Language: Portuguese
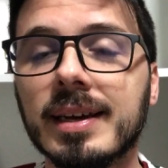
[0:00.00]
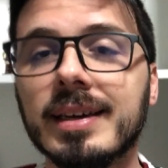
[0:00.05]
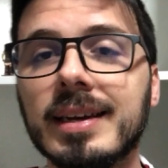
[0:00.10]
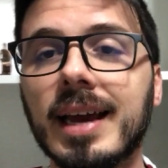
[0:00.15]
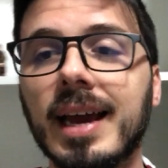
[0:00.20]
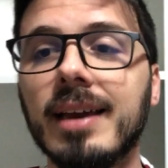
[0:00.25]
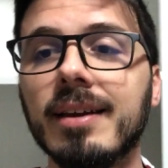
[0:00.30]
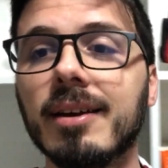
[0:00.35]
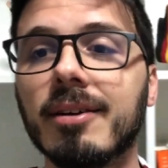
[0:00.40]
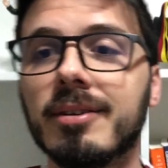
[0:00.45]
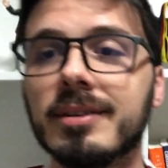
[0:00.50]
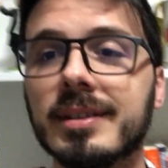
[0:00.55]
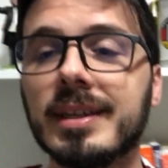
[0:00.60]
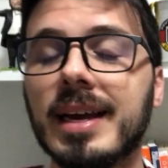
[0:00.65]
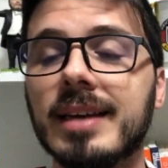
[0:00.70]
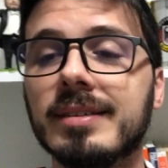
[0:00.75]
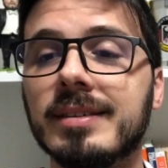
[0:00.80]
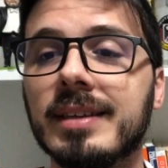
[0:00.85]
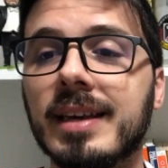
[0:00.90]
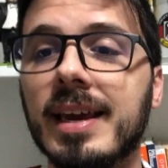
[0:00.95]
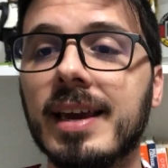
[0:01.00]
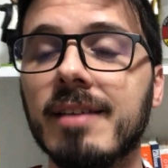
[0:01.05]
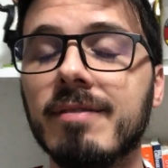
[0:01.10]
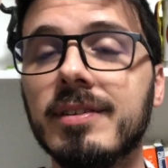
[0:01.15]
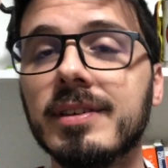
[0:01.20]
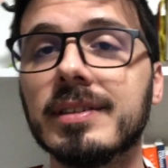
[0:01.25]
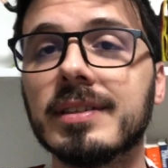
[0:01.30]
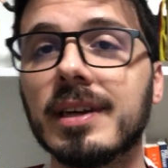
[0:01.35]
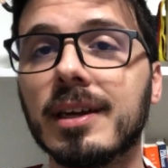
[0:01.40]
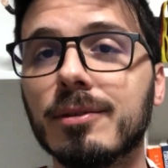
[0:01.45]
E aí, o que acontece?
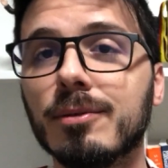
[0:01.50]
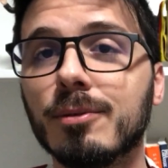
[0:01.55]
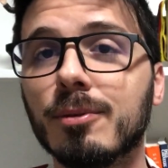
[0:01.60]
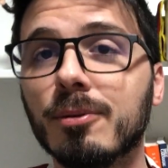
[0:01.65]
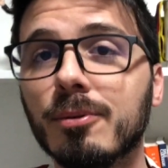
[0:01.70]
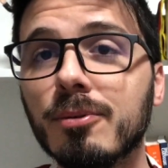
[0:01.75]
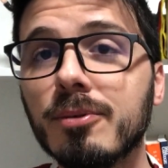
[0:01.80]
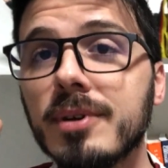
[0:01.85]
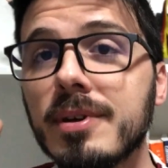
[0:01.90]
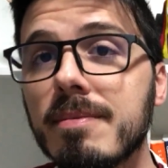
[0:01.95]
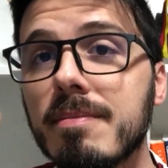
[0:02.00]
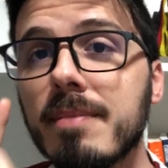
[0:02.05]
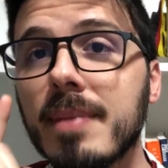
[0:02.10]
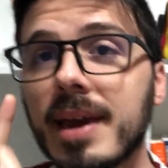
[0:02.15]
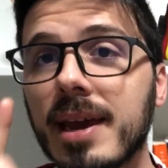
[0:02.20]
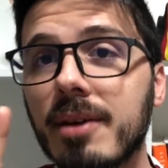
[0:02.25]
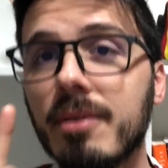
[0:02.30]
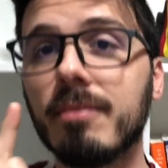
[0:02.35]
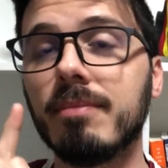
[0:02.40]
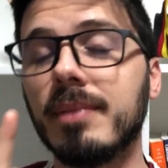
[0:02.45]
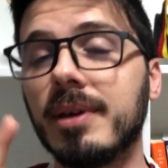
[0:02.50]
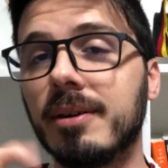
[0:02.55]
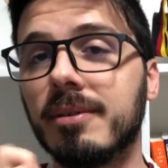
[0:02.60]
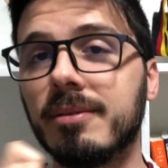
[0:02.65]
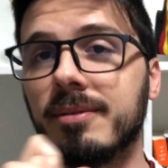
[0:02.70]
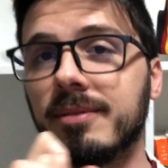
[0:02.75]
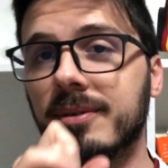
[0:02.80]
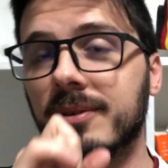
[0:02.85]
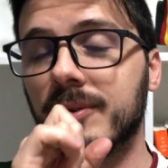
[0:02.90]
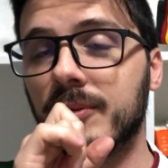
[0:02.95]
Revisando um e-mail meu,
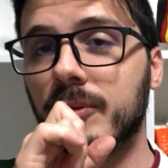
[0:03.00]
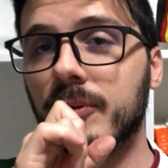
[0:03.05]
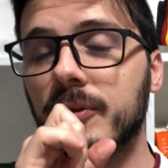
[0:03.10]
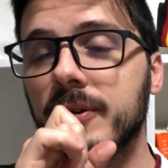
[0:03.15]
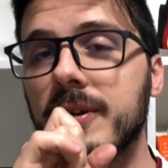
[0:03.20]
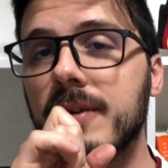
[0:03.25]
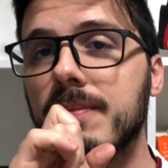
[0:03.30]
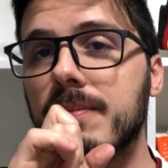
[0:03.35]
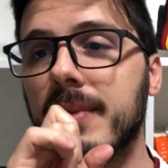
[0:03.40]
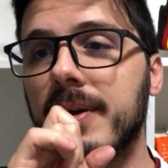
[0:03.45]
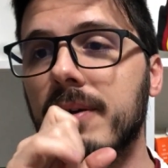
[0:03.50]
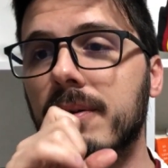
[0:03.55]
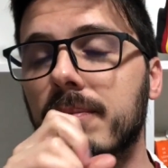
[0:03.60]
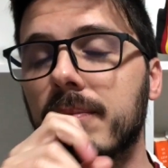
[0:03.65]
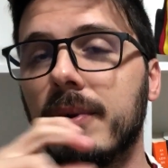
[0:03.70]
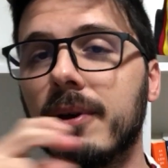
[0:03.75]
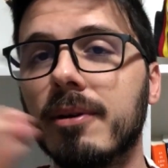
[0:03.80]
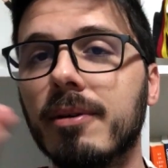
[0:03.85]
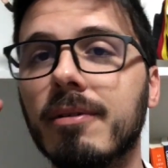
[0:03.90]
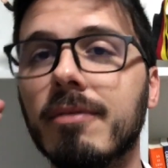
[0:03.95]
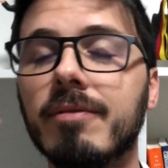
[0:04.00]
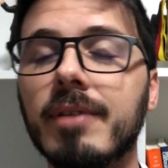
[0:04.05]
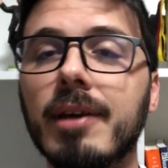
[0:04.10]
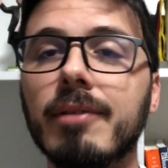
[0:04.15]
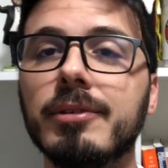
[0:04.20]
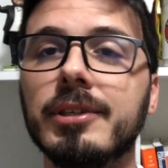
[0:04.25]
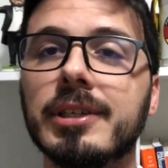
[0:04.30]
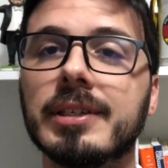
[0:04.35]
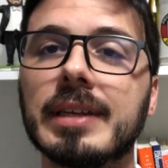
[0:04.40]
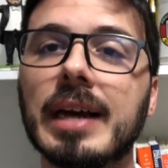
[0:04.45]
um e-mail meu,
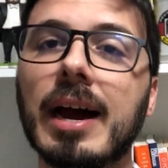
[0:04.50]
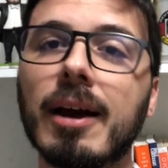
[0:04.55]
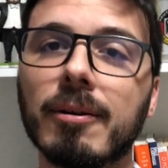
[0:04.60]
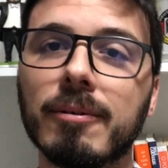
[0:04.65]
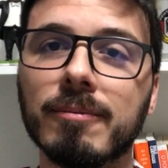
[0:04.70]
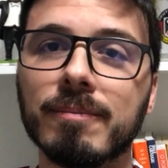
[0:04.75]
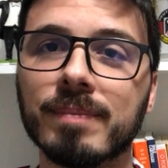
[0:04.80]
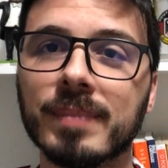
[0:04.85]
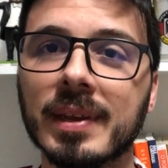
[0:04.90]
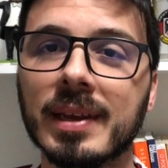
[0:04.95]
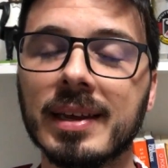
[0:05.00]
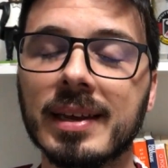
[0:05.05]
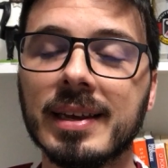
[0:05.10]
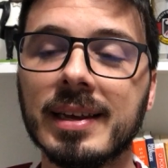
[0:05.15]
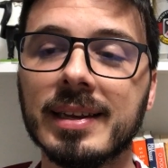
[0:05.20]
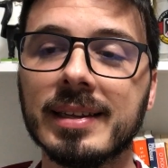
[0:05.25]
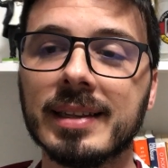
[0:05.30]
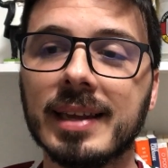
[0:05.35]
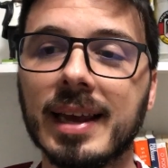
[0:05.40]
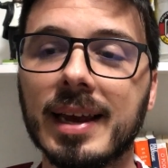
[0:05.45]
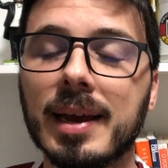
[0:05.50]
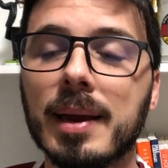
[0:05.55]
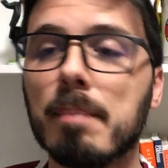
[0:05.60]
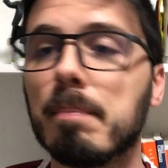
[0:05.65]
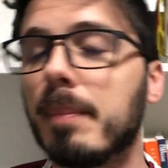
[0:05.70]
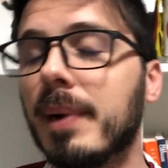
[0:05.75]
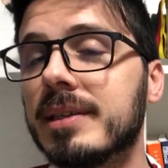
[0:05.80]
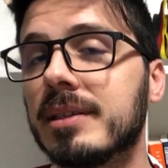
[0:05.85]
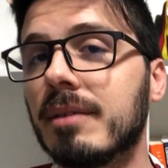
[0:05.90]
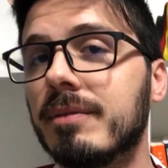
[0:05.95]
veio estalo né?
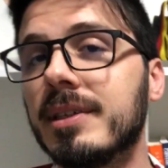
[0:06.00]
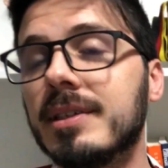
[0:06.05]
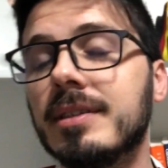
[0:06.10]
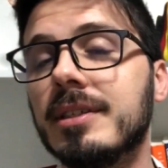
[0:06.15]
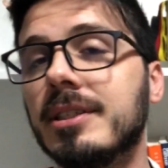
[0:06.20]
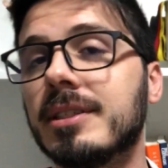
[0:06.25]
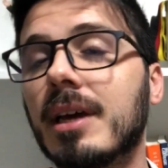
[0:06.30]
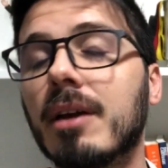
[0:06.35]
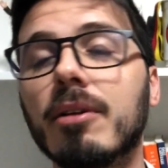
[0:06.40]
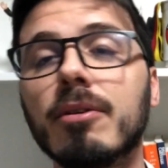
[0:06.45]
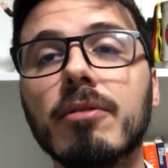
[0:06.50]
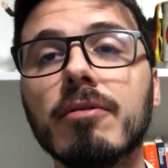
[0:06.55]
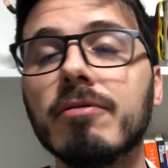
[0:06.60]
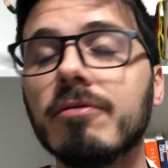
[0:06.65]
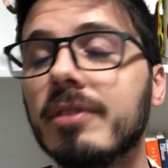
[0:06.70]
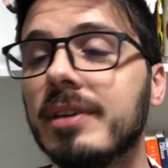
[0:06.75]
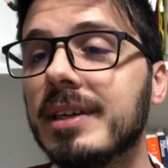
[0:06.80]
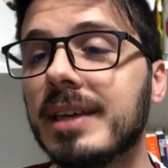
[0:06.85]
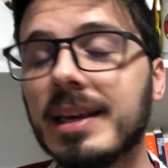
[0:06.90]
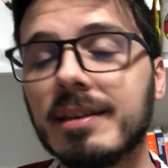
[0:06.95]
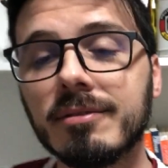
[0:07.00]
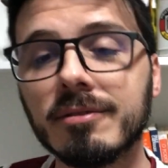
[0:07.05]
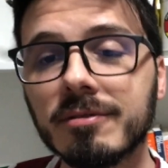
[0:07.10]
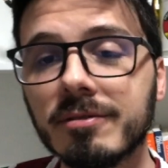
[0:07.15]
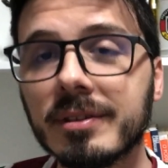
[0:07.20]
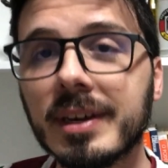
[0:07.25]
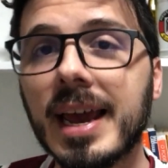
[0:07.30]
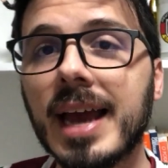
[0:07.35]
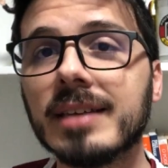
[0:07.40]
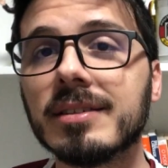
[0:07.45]
Mas talvez esse estado não, vi, não
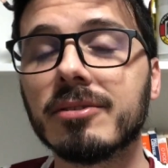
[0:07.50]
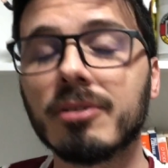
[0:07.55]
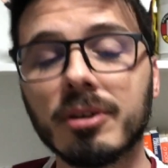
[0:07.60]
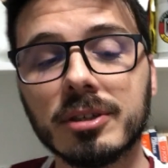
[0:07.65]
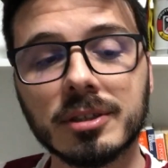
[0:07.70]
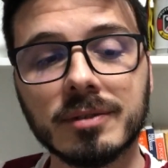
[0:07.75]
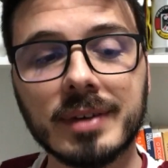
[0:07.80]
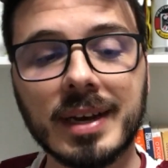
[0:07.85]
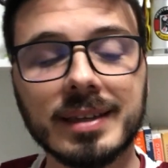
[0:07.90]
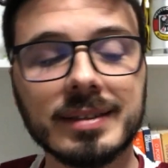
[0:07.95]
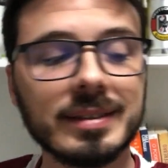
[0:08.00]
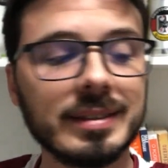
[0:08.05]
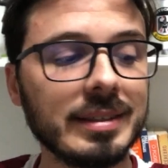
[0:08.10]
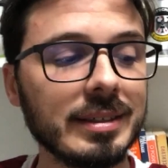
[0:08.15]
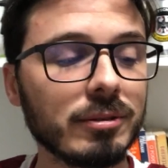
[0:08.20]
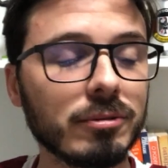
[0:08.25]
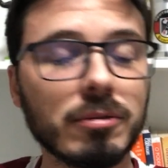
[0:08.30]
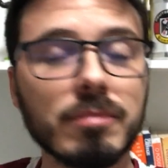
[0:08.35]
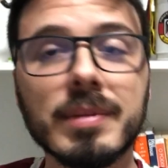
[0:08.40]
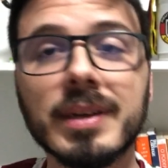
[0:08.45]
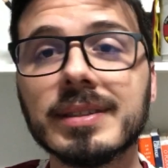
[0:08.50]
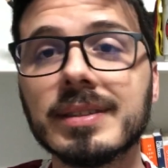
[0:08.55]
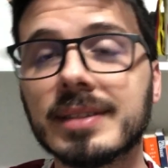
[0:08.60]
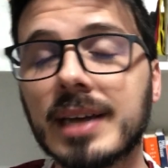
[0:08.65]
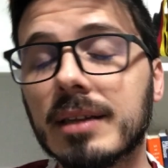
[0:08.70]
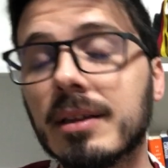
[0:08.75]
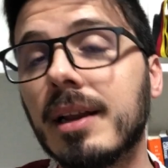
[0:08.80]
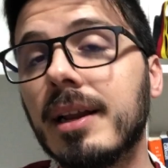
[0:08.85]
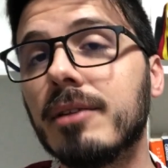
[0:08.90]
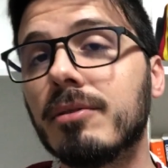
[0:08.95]
viesse se eu não tivesse
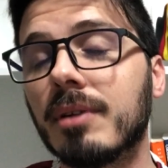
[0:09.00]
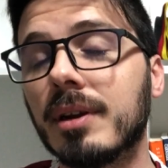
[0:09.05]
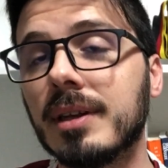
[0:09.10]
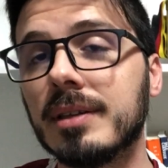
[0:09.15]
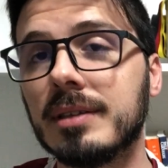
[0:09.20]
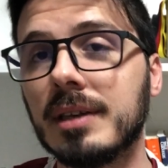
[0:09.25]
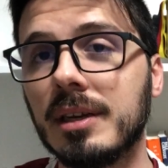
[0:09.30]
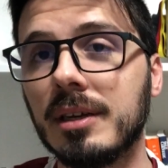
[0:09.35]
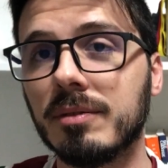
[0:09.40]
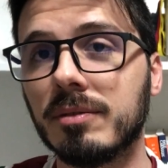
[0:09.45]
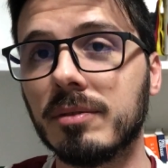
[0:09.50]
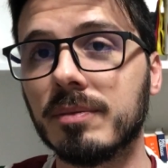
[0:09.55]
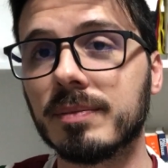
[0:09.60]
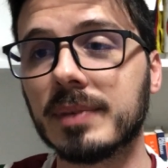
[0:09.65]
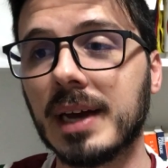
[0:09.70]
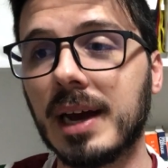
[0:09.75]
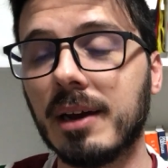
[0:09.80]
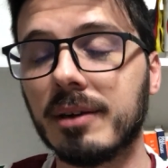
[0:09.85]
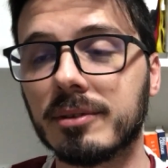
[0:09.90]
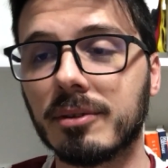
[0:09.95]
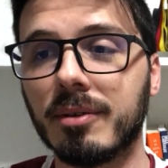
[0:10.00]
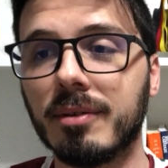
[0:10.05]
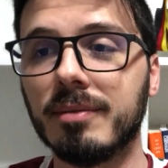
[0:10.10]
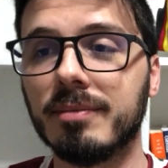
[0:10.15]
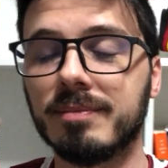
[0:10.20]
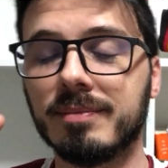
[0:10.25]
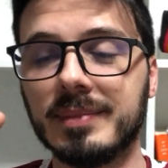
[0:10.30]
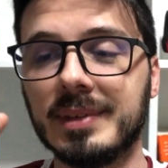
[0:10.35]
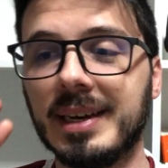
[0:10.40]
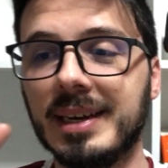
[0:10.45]
começado a leitura desse livro, tá?
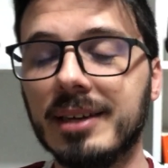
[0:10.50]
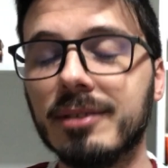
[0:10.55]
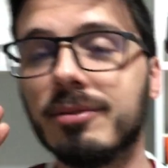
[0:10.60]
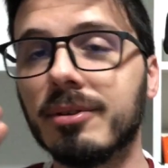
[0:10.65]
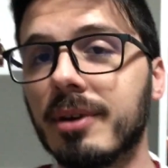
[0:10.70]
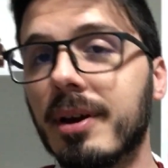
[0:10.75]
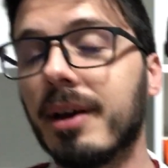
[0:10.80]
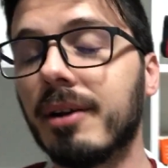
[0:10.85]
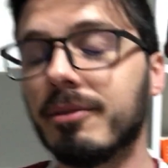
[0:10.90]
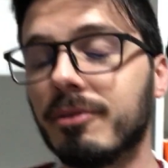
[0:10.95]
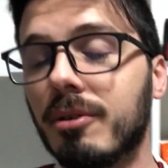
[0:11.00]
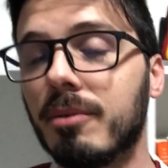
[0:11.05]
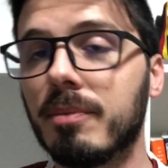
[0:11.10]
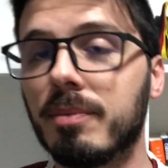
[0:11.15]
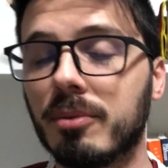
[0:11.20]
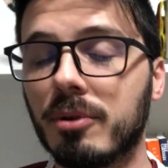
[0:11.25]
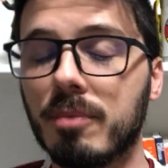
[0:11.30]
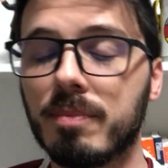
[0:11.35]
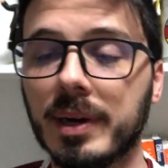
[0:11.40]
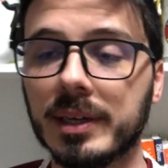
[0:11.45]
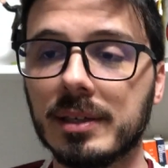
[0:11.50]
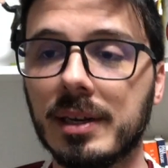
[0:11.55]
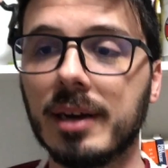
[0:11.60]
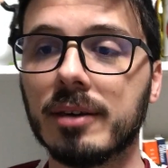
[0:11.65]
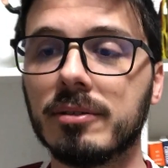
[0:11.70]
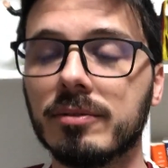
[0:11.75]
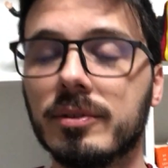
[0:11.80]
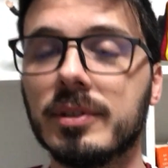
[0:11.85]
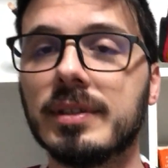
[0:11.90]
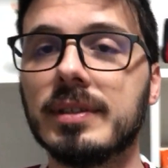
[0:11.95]
Então, isso que eu quero compartilhar
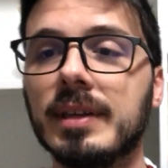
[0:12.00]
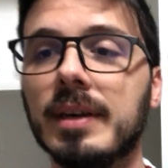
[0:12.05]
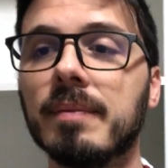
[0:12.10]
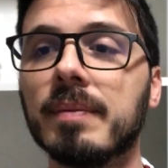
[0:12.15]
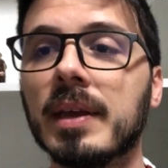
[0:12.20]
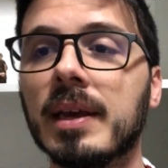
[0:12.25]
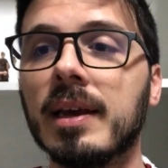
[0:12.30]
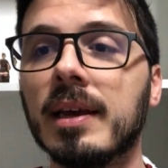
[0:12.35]
com você.